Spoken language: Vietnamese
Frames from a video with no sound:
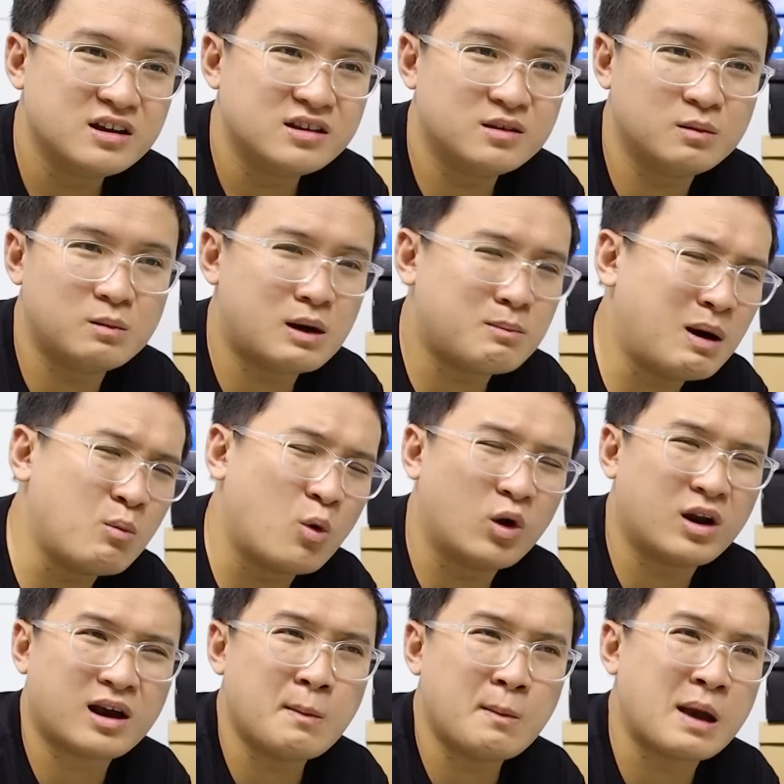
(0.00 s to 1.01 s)
nhưng mà bắt
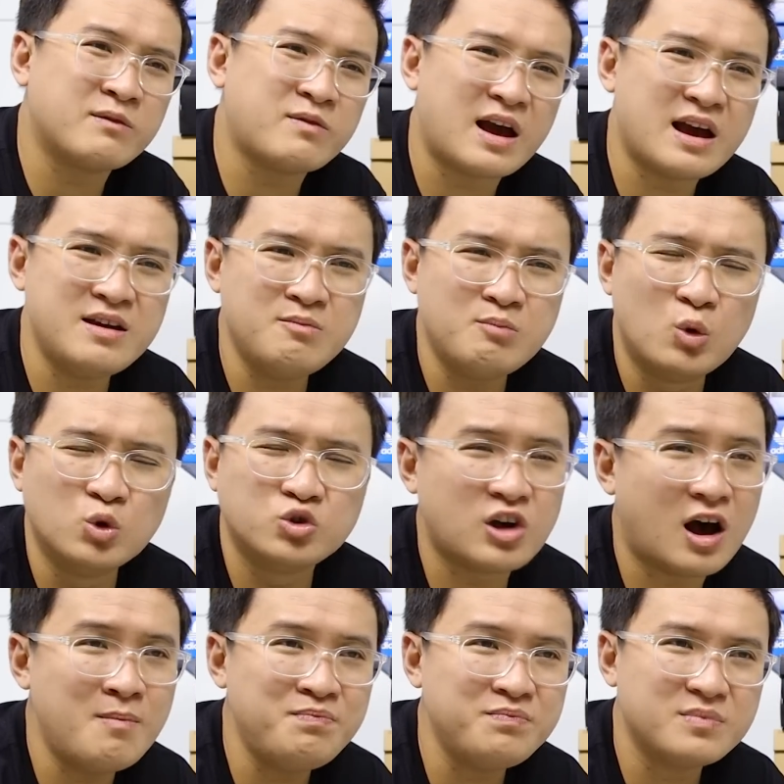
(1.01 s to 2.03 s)
buộc là các bạn phải mua
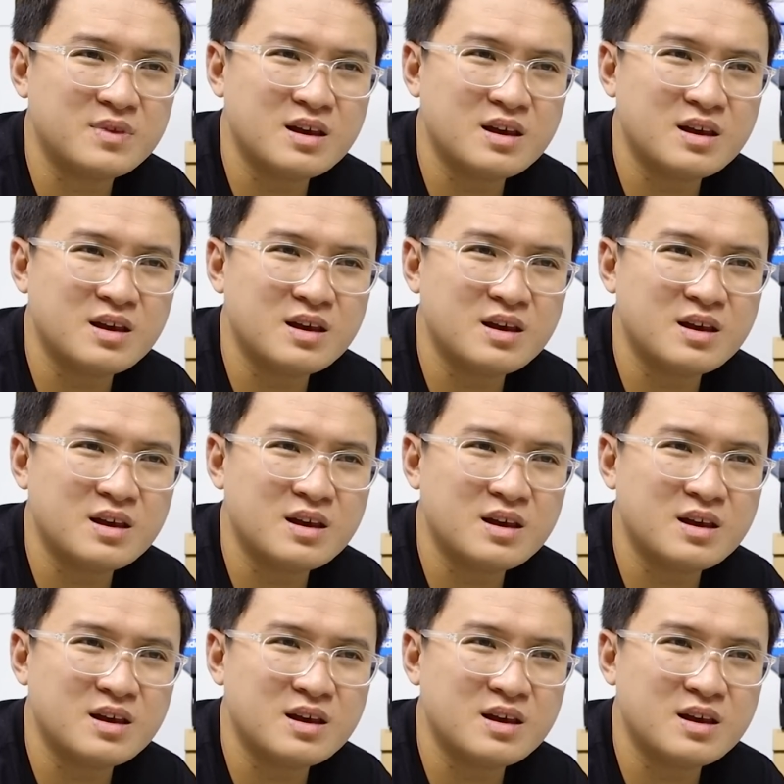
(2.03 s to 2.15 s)
sớm